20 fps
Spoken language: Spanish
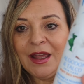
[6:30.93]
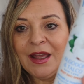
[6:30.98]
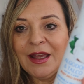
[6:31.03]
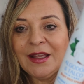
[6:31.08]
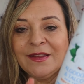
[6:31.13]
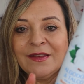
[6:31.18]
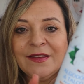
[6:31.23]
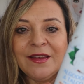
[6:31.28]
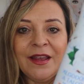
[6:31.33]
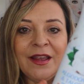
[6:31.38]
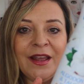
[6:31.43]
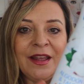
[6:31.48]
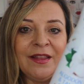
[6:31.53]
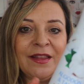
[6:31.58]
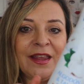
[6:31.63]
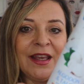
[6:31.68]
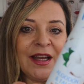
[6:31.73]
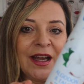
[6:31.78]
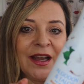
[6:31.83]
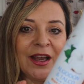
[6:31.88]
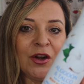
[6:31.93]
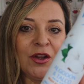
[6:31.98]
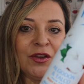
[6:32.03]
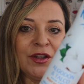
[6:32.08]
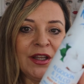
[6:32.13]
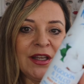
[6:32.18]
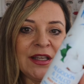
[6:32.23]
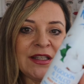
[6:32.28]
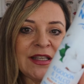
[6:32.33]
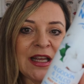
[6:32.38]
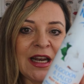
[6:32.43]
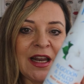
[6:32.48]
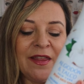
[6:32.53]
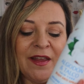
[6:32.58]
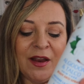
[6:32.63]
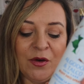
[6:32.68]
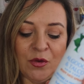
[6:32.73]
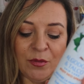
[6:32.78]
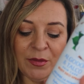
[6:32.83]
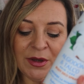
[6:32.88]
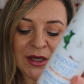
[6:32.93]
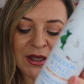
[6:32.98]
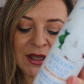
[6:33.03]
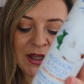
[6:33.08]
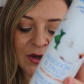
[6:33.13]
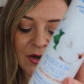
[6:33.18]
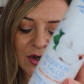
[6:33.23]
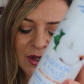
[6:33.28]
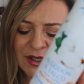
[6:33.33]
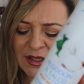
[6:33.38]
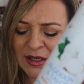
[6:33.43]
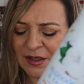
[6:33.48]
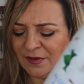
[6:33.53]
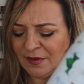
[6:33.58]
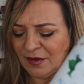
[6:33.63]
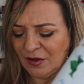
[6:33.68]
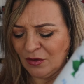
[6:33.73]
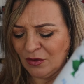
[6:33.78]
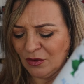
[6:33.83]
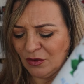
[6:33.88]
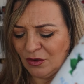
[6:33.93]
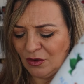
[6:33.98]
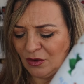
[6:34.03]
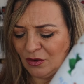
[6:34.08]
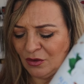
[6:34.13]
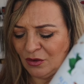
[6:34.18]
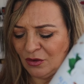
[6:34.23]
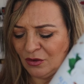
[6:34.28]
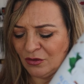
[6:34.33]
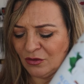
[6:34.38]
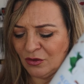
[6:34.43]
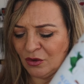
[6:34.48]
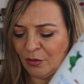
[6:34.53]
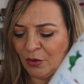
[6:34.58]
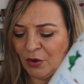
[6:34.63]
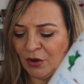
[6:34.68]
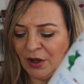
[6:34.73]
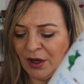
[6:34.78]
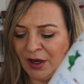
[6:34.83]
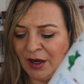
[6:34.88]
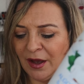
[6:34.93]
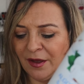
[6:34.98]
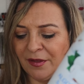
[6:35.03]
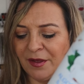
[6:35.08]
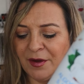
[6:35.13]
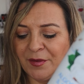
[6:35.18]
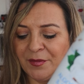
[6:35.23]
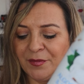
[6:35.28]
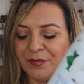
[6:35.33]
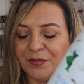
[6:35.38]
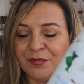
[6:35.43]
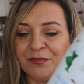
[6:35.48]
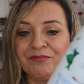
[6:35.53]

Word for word: Este indica que no tiene sal de aluminio y este otro no pone nada.